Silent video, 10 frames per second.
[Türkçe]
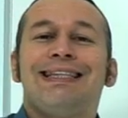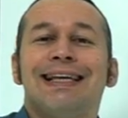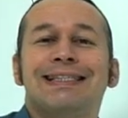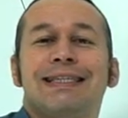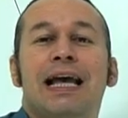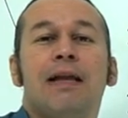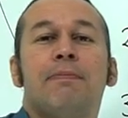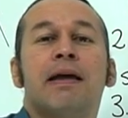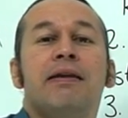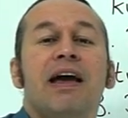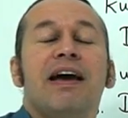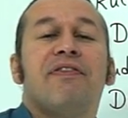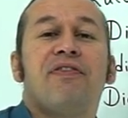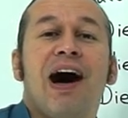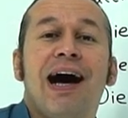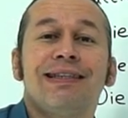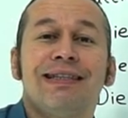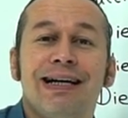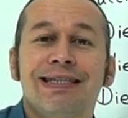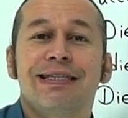Desselben
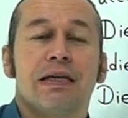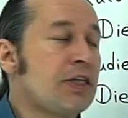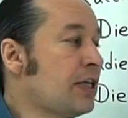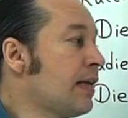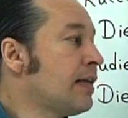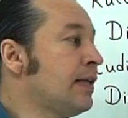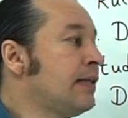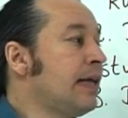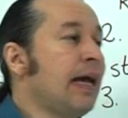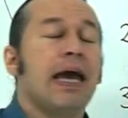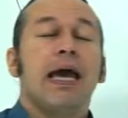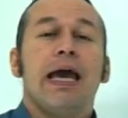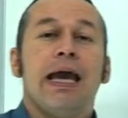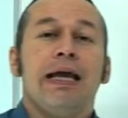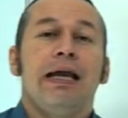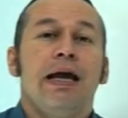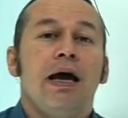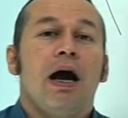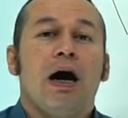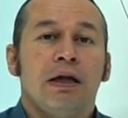fatas şeklinde
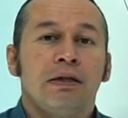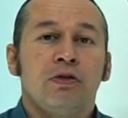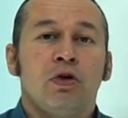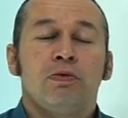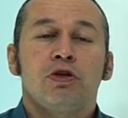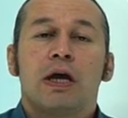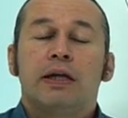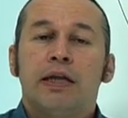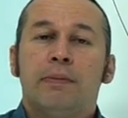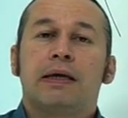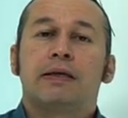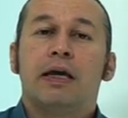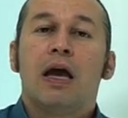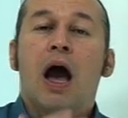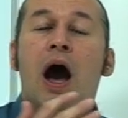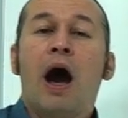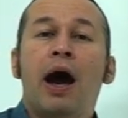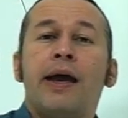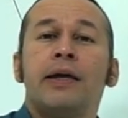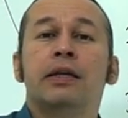ele alınıyormuş. Demek ki
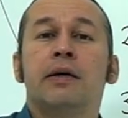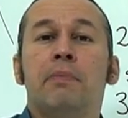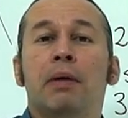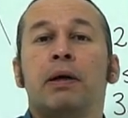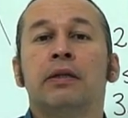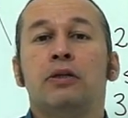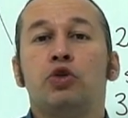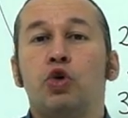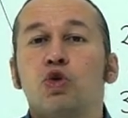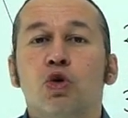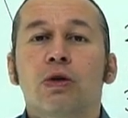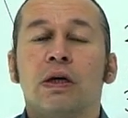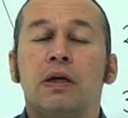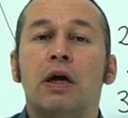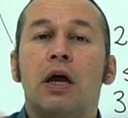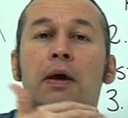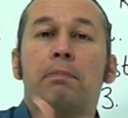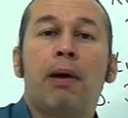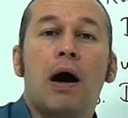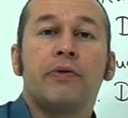aynı babanın çocukları
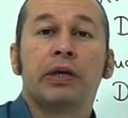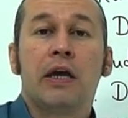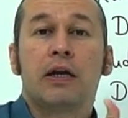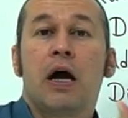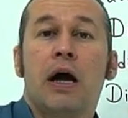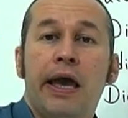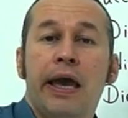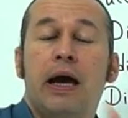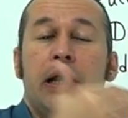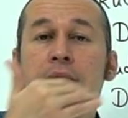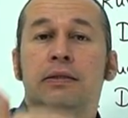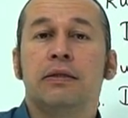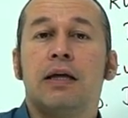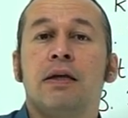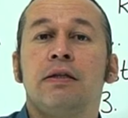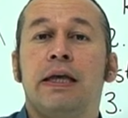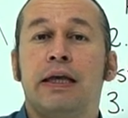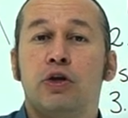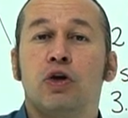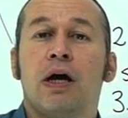Baviera eyaletinden
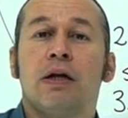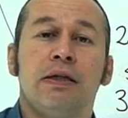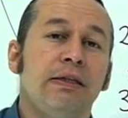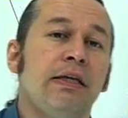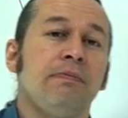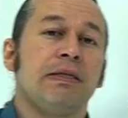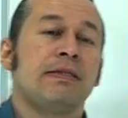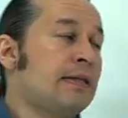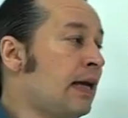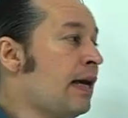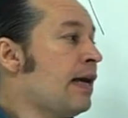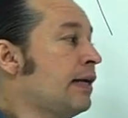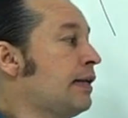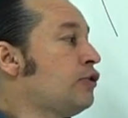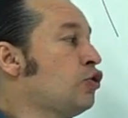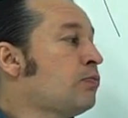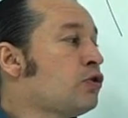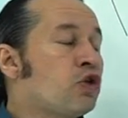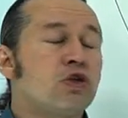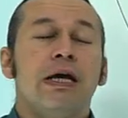geliyorlar dediğimizde ne
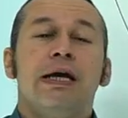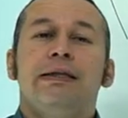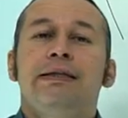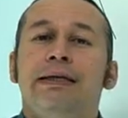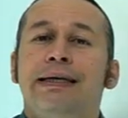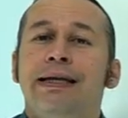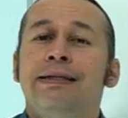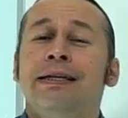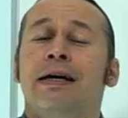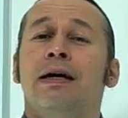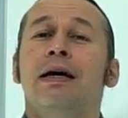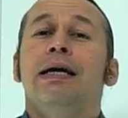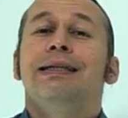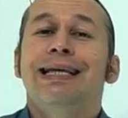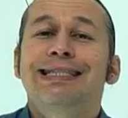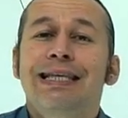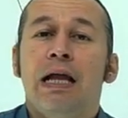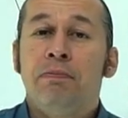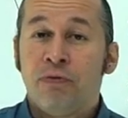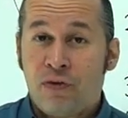diyormuşuz? Die Kinder
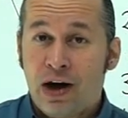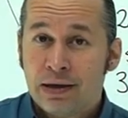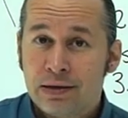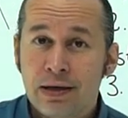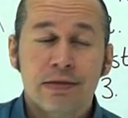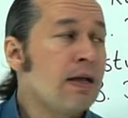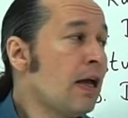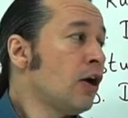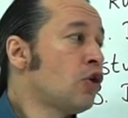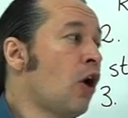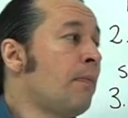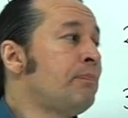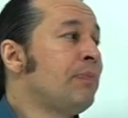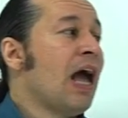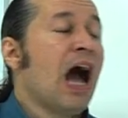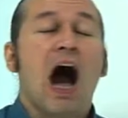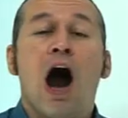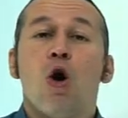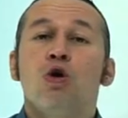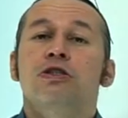desselben Vaters kommen
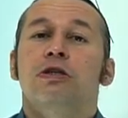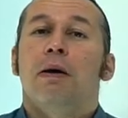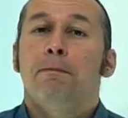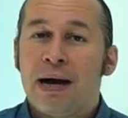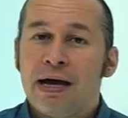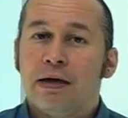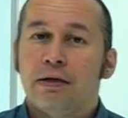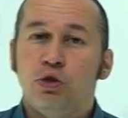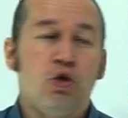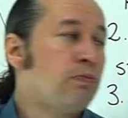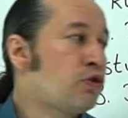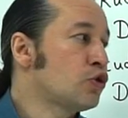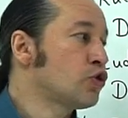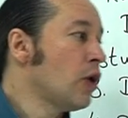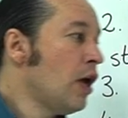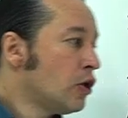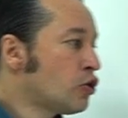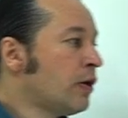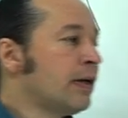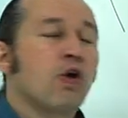aus bayan diyormuşuz.
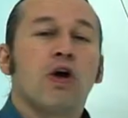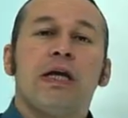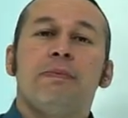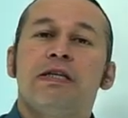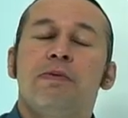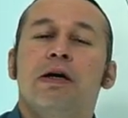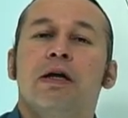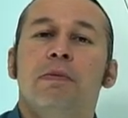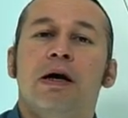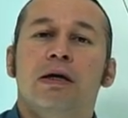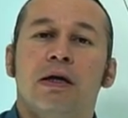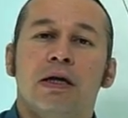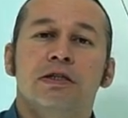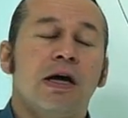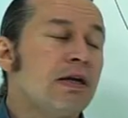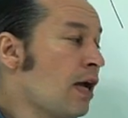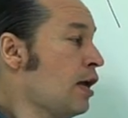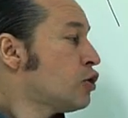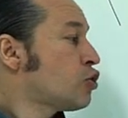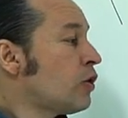Sonraki örneğimize bakalım arkadaşlar.
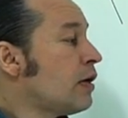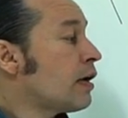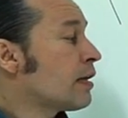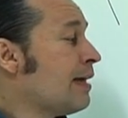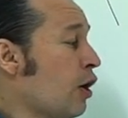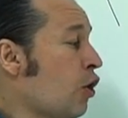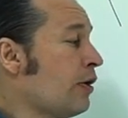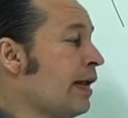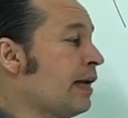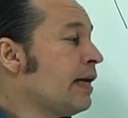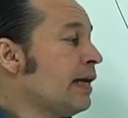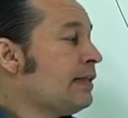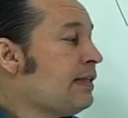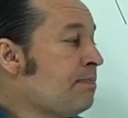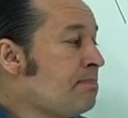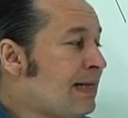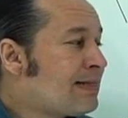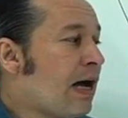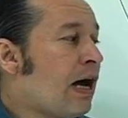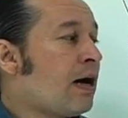Sonraki örnek die
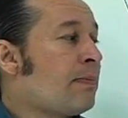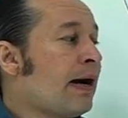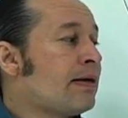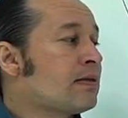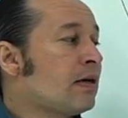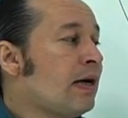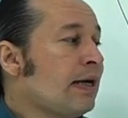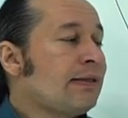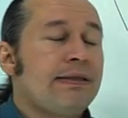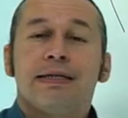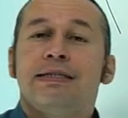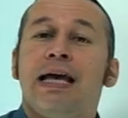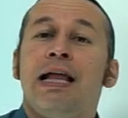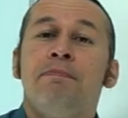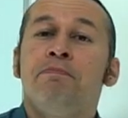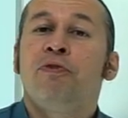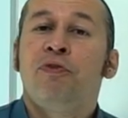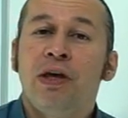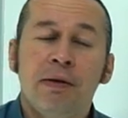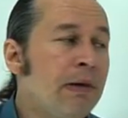Mitarbeiter derselben
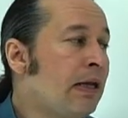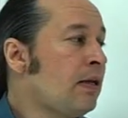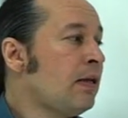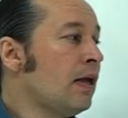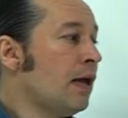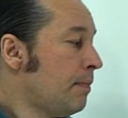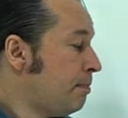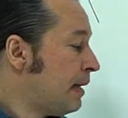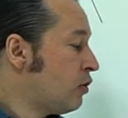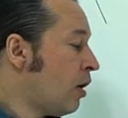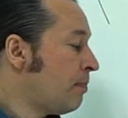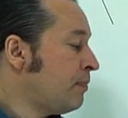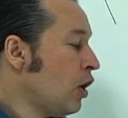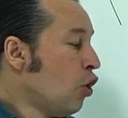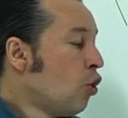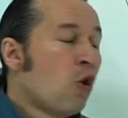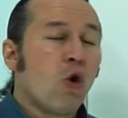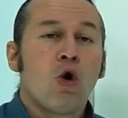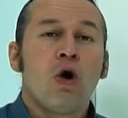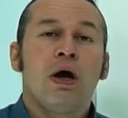Firmen bekommen
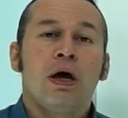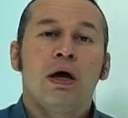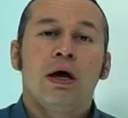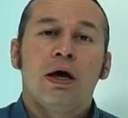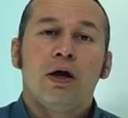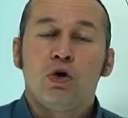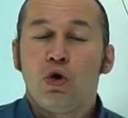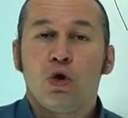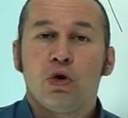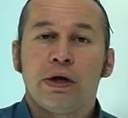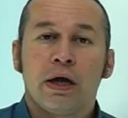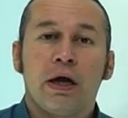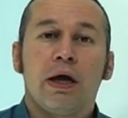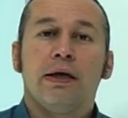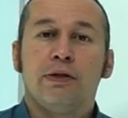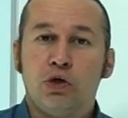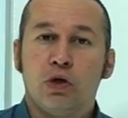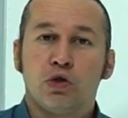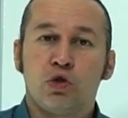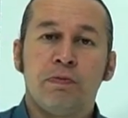hohe Löhne
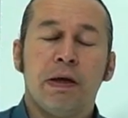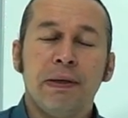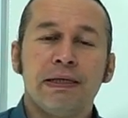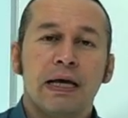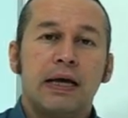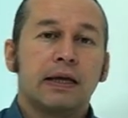diyor cümlemiz.